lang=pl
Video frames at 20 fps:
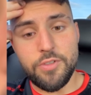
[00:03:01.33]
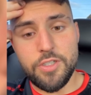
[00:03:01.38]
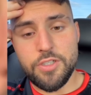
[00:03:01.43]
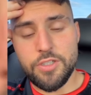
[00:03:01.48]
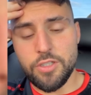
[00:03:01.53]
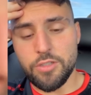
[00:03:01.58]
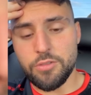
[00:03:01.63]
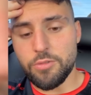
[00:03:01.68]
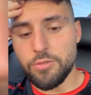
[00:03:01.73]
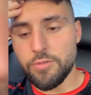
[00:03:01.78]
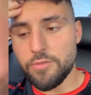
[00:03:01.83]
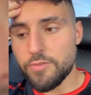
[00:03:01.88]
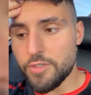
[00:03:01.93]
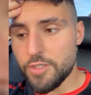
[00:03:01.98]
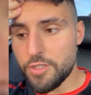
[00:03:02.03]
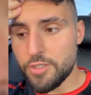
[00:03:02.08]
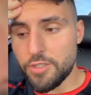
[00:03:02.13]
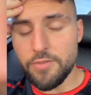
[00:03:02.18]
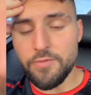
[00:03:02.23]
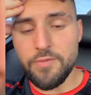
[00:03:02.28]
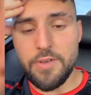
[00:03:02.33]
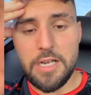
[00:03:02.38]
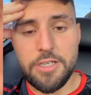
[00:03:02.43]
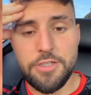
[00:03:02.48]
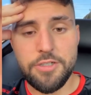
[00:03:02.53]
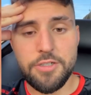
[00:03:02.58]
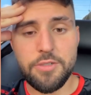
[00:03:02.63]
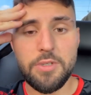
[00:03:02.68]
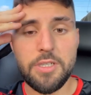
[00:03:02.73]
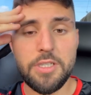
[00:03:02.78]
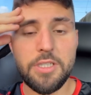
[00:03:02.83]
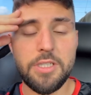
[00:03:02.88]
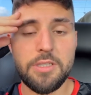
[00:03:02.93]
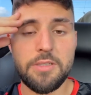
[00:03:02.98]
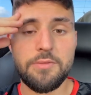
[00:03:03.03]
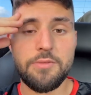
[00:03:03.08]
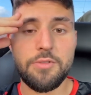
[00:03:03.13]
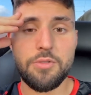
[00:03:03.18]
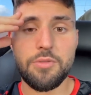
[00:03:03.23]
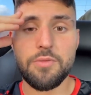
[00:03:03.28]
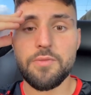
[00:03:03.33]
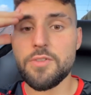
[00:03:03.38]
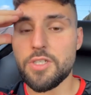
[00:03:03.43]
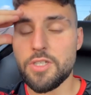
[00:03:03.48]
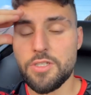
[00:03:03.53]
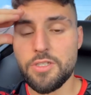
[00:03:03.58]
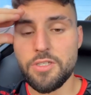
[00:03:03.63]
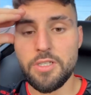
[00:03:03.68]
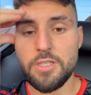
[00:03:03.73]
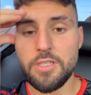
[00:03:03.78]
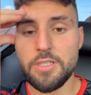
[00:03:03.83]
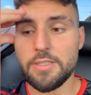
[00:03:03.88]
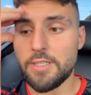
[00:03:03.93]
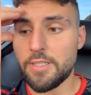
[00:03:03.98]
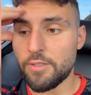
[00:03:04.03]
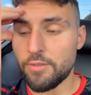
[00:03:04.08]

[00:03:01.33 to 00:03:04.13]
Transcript: wyższy, który już wcześniej walczył. Ja nigdy w życiu wcześniej nie